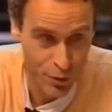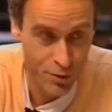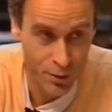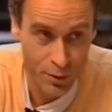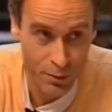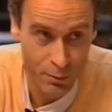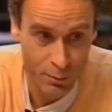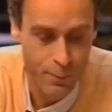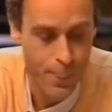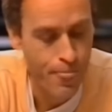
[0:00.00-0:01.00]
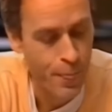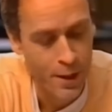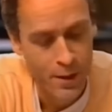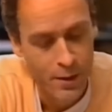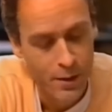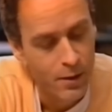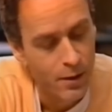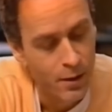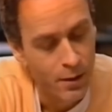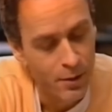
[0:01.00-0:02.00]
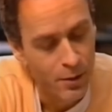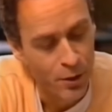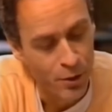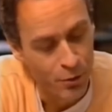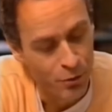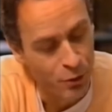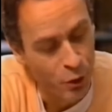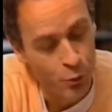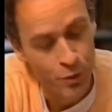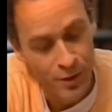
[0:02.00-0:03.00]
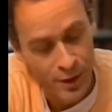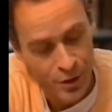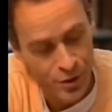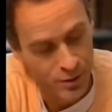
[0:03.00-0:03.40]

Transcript: wpływami tolerowanymi przez uh, no społeczeństwo.